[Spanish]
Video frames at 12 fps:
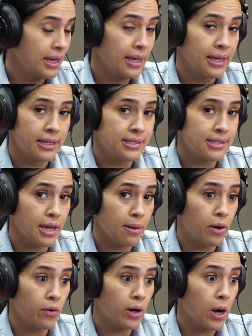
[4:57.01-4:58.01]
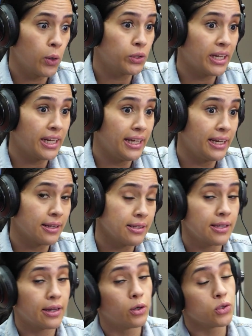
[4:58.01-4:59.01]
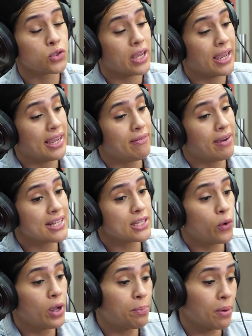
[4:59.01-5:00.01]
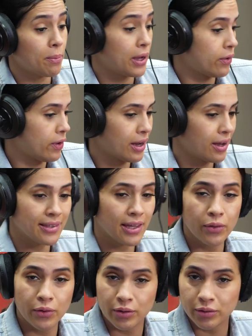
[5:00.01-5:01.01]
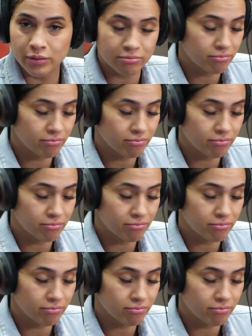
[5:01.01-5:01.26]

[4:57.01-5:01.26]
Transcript: se llevaron a la lotería ser los que iban a escoger primero, han estado